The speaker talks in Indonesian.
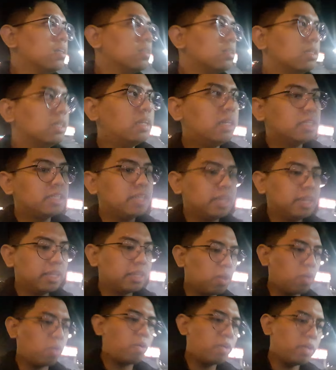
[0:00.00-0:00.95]
jadi sini
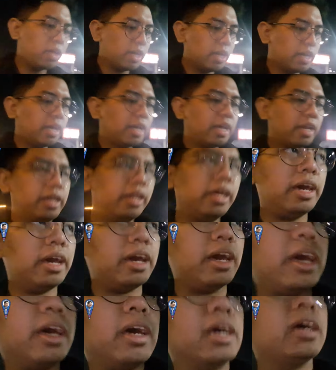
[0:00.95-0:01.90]
tokonya
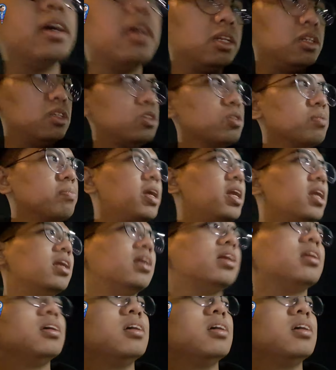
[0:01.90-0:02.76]
gede-gede cuman